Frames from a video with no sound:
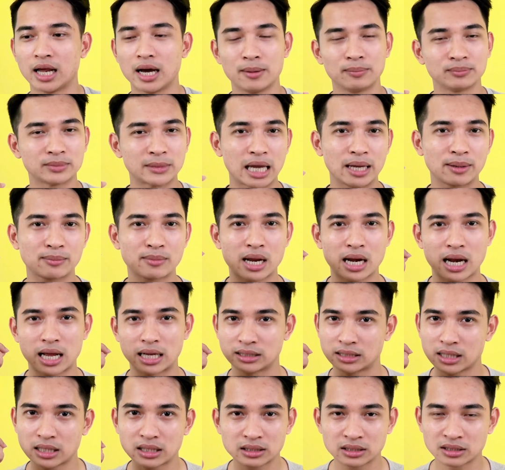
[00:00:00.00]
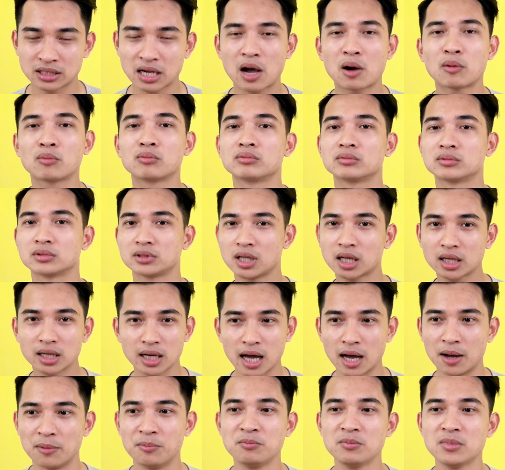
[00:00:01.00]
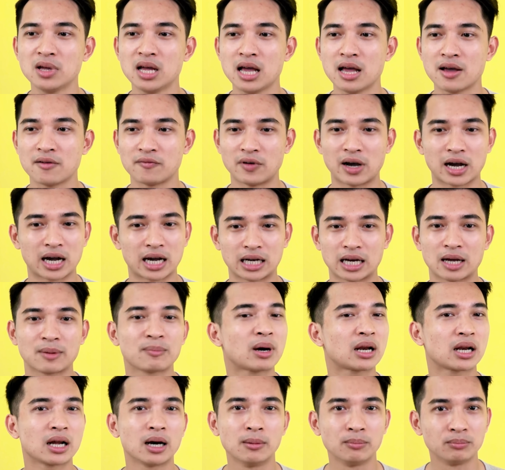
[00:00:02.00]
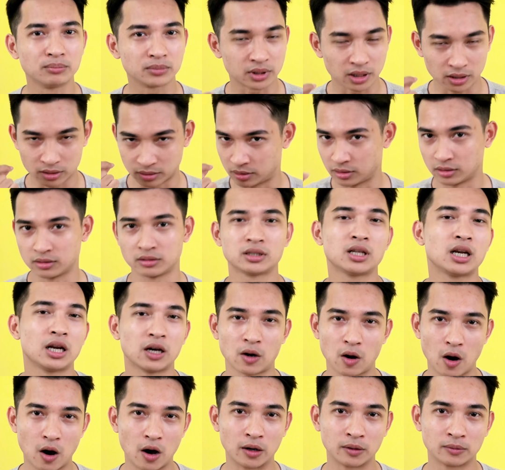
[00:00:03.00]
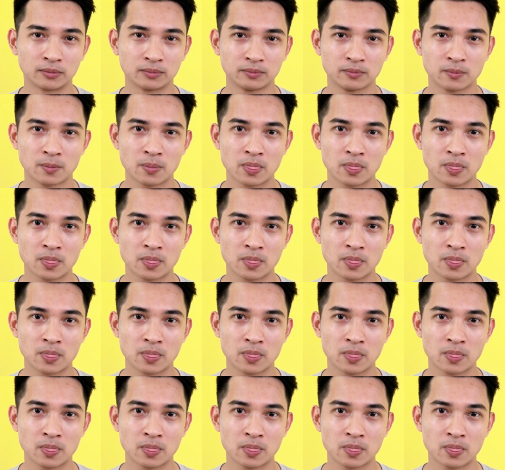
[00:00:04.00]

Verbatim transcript: là âm thanh mang lại rất trong, rất ấm và khả năng bắt âm thực sự rất là ngon.